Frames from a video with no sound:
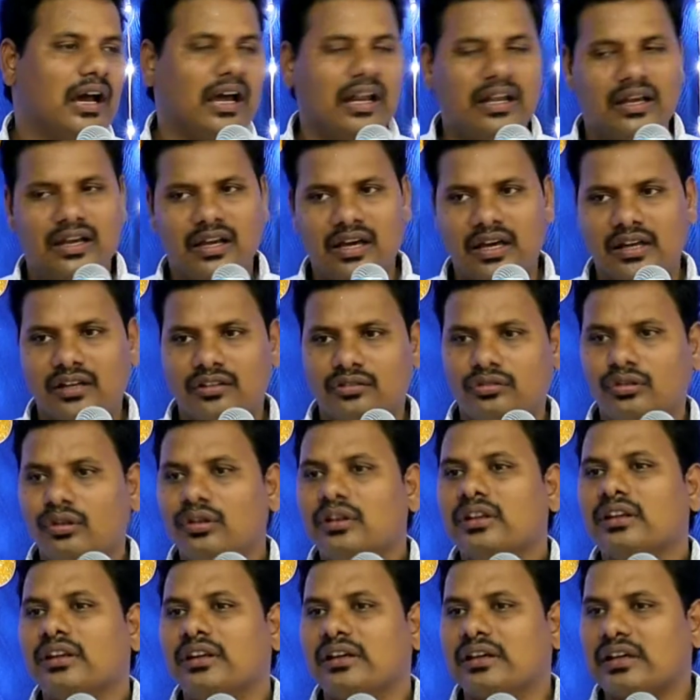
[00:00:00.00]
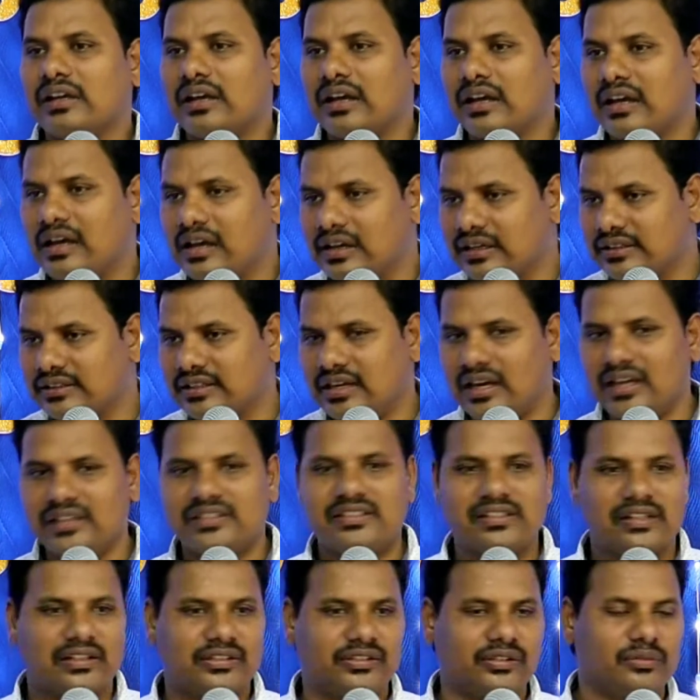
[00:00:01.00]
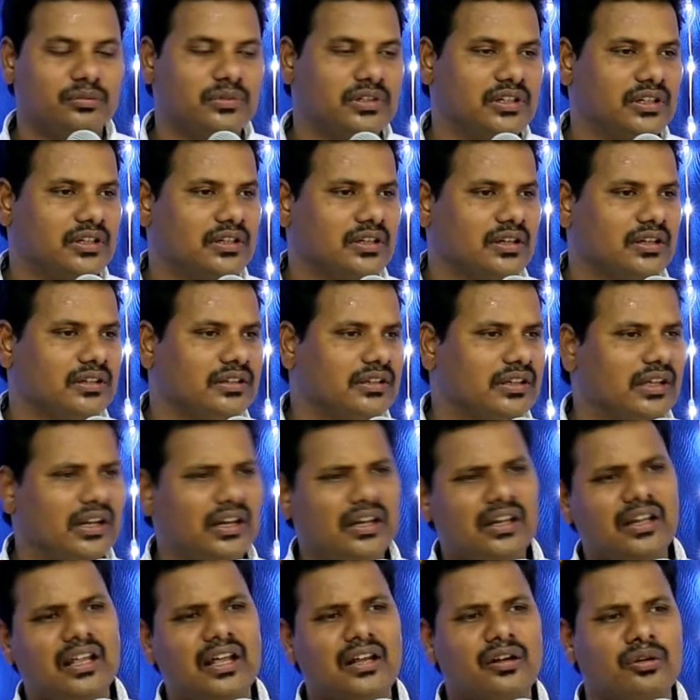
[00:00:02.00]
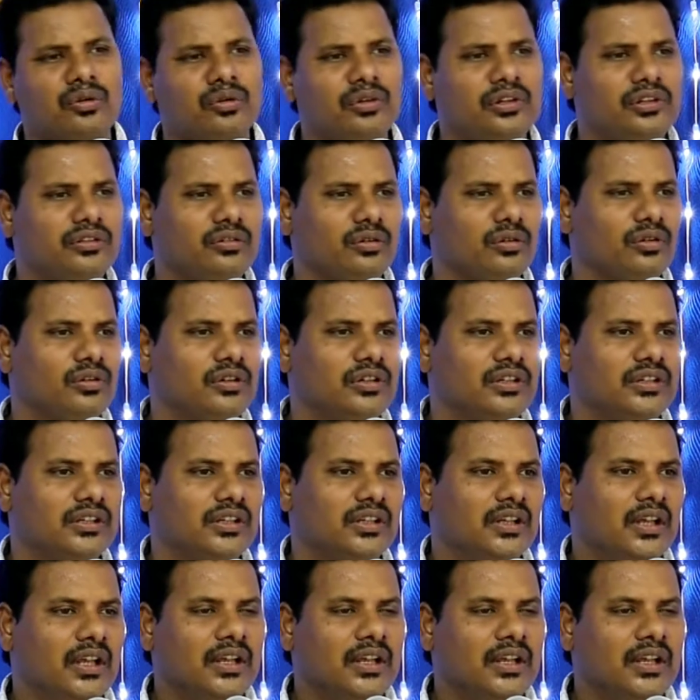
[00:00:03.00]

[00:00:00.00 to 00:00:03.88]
அலங்காரத்தோடு இருக்கிறாங்க அங்கே திராட்சை ரசம் இருக்கிறது எல்லாரும் குடித்து கொண்டு